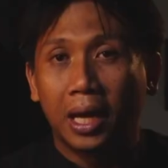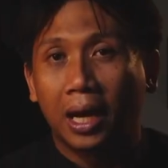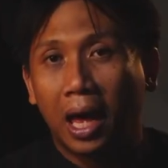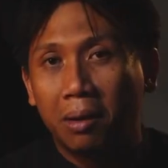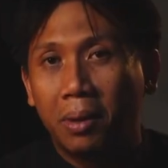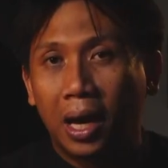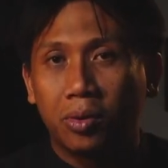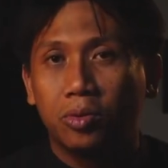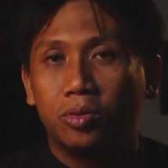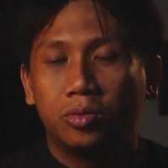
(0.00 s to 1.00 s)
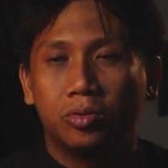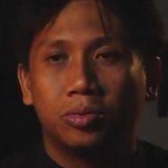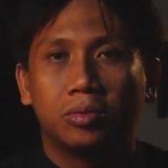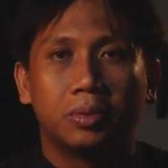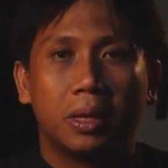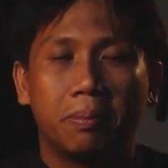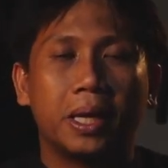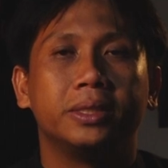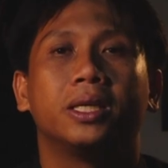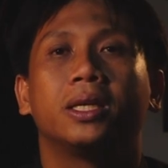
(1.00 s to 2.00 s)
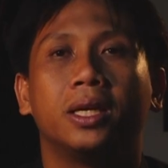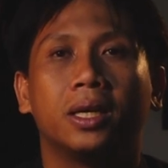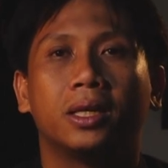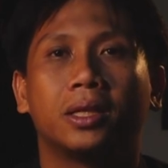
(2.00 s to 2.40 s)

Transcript: hal-hal baru, kemudian pancing diri